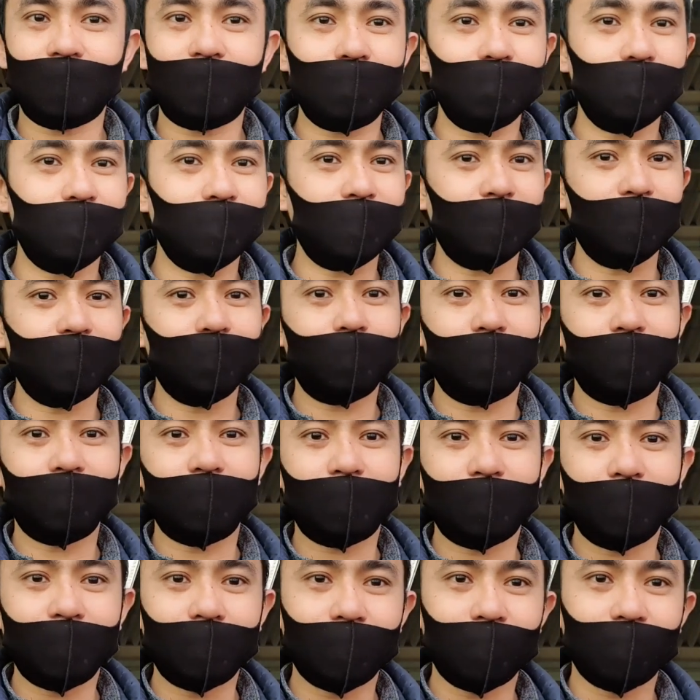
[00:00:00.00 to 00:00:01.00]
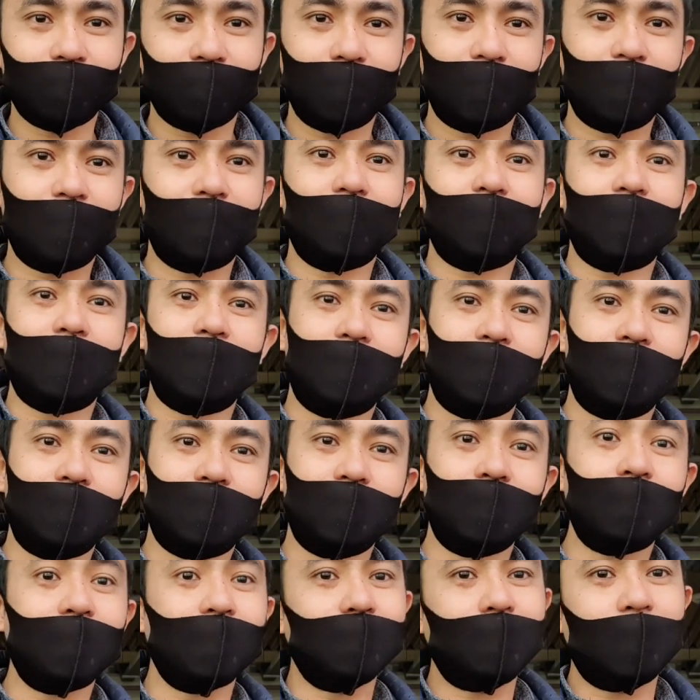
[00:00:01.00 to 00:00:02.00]
Kaibigan, pag nag-enroll ka na, nag-aral
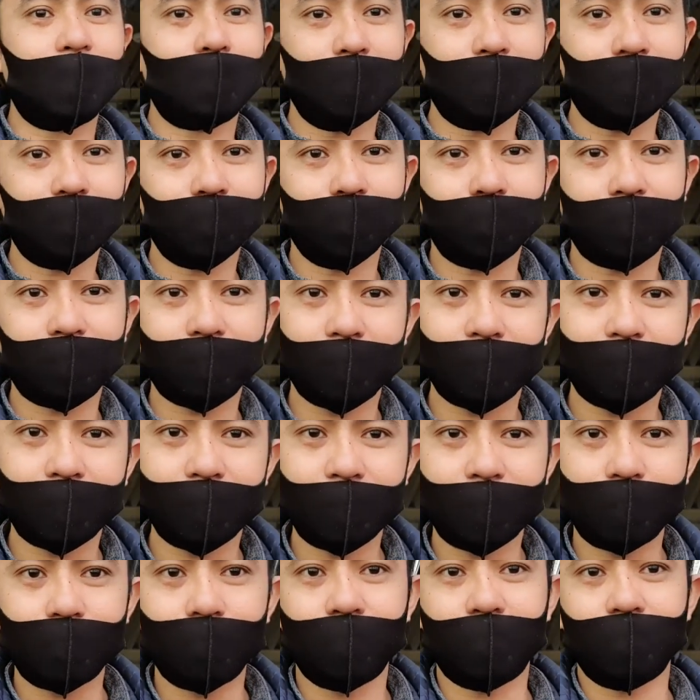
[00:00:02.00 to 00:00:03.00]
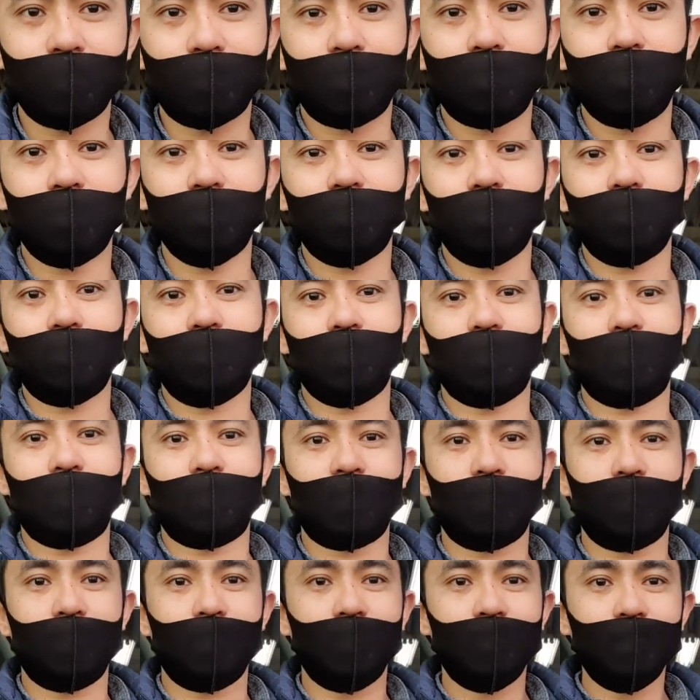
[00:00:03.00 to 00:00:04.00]
ka na, dapat pagigihan mo ng mabuti
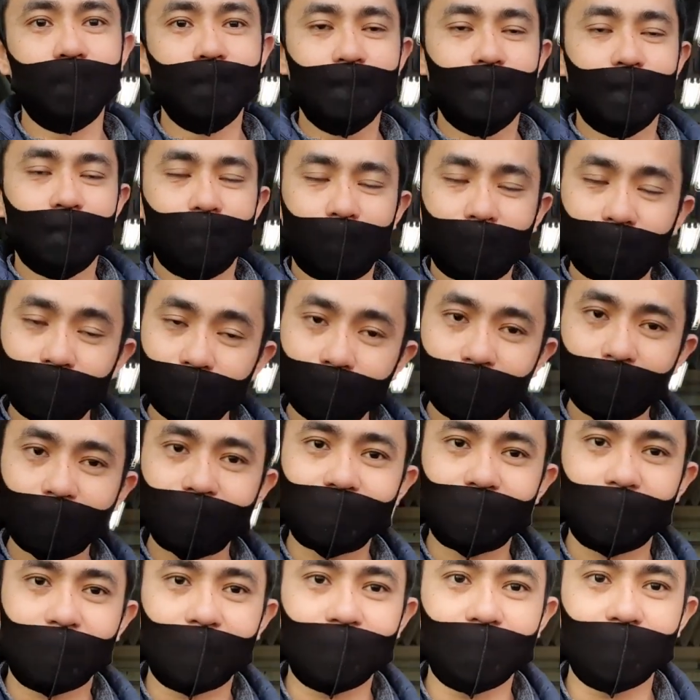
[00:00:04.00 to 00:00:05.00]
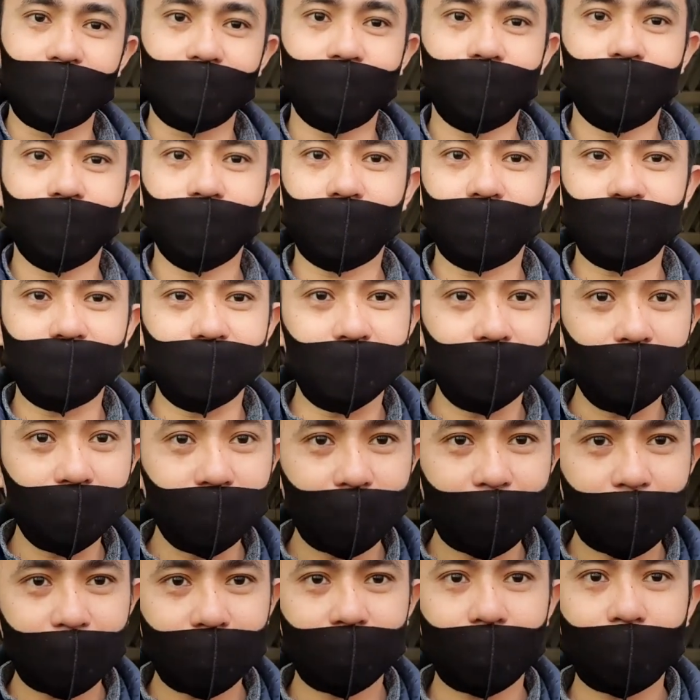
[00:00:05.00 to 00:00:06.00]
mag-aral. Mag aral mag study Kasi
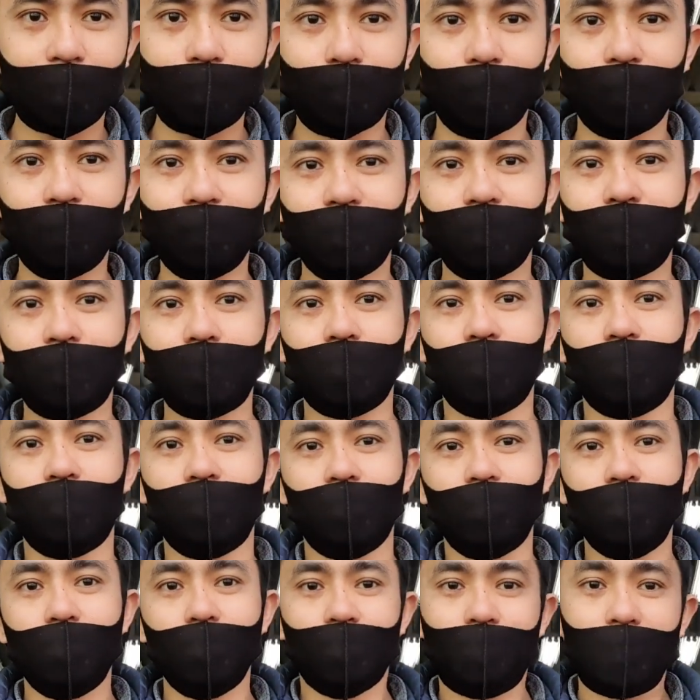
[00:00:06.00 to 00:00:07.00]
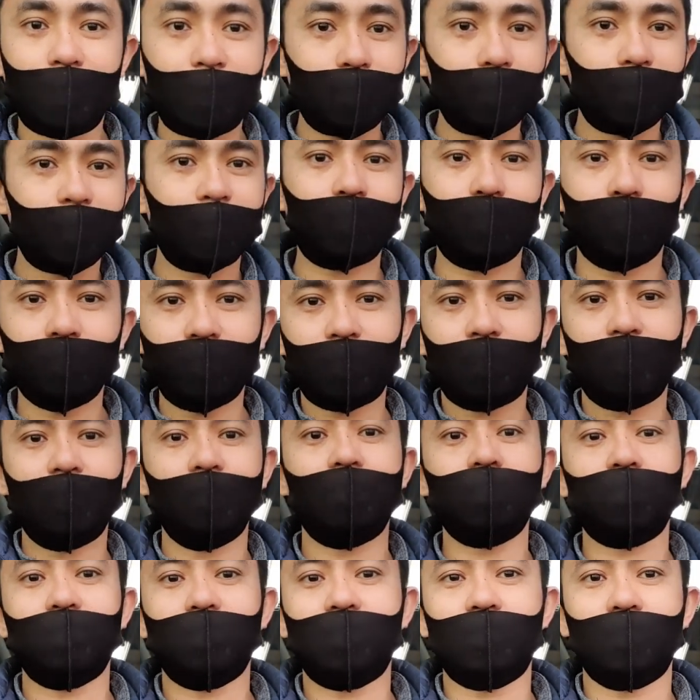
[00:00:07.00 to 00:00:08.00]
yun lang ang kuhunan mo para makapunta
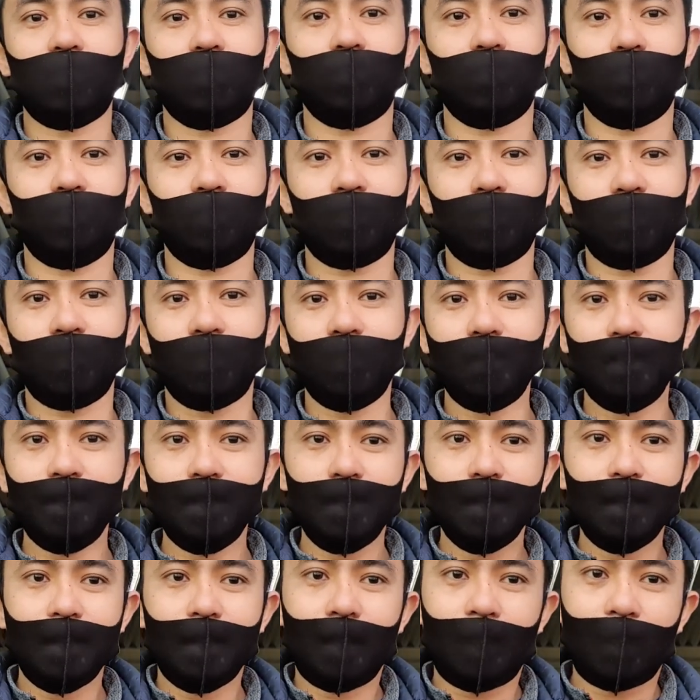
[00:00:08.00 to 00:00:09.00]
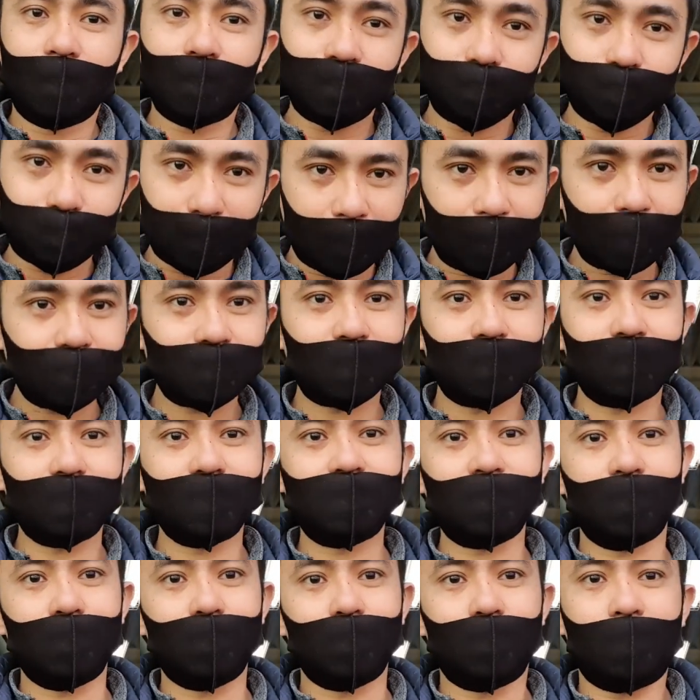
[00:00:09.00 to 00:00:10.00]
dito sa South Korea. At para sa
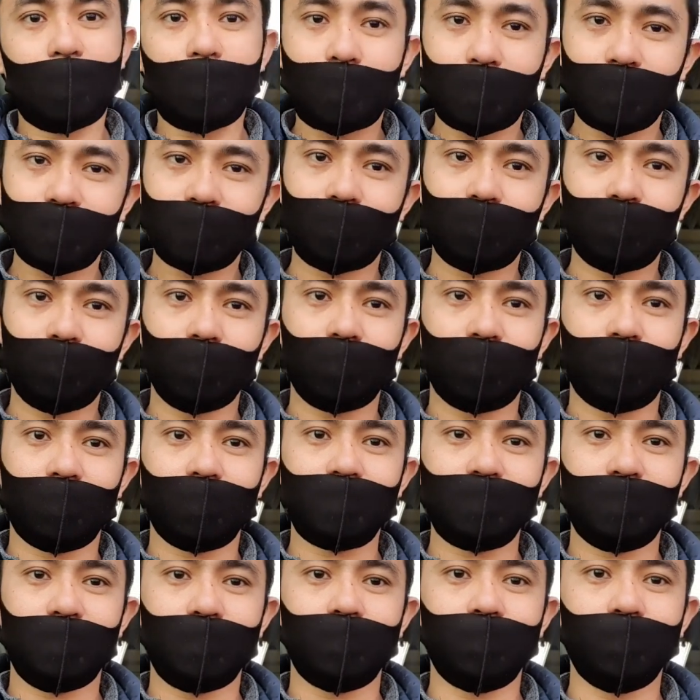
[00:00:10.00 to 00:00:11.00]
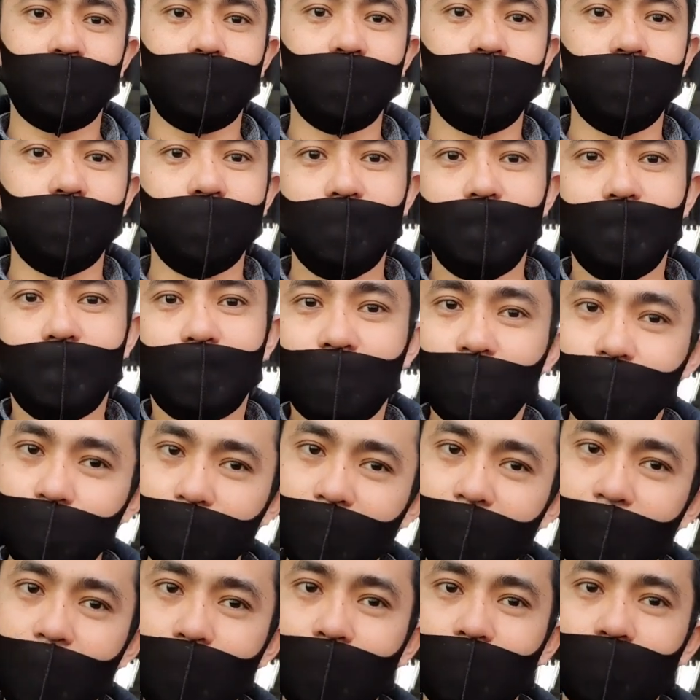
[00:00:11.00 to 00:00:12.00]
exam, may pasa mo yung exam. Yung
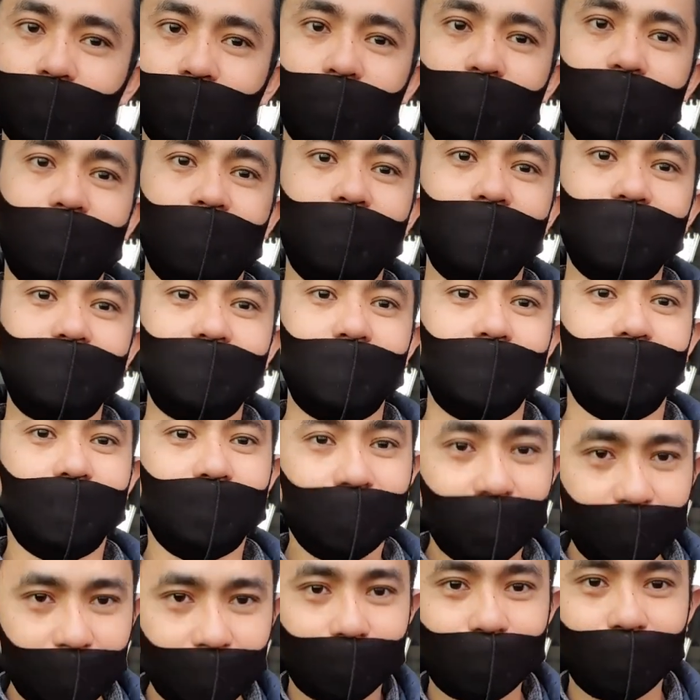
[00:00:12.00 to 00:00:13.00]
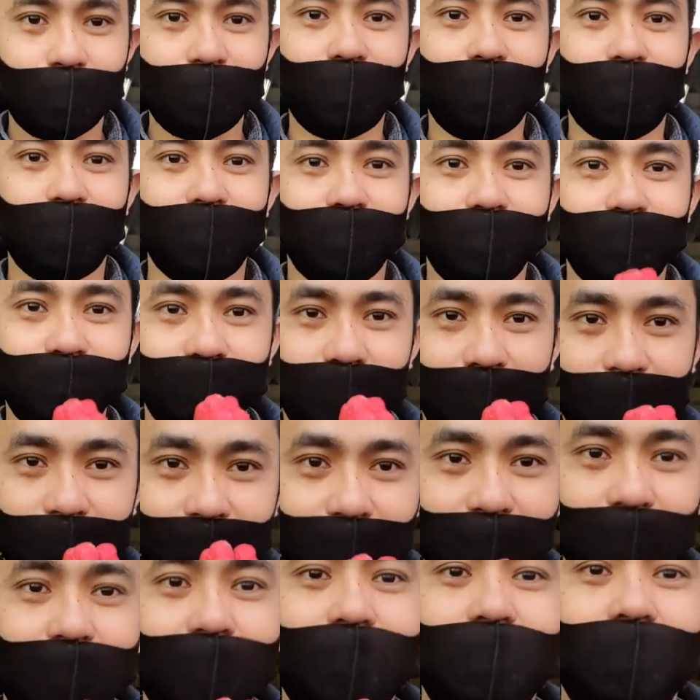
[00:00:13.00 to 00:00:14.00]
pangapat po magdasal. Yun lang po.
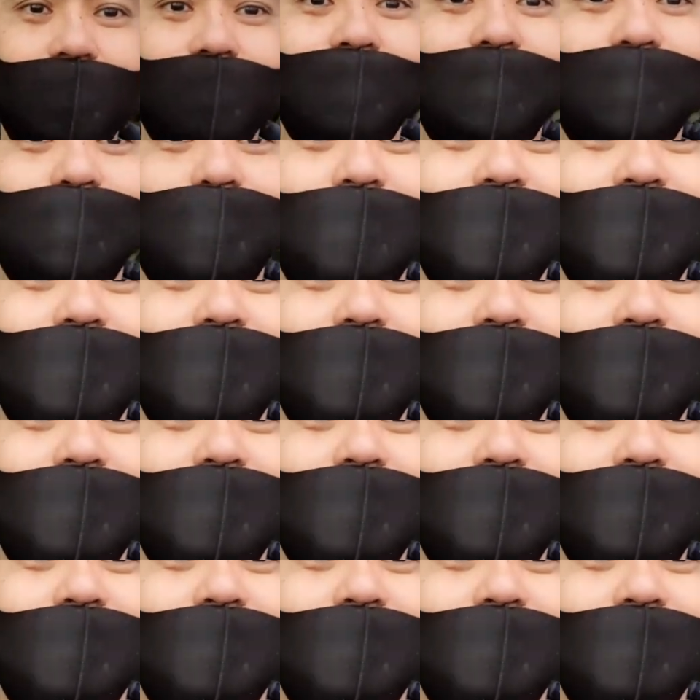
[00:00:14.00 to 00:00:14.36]
Thank you and God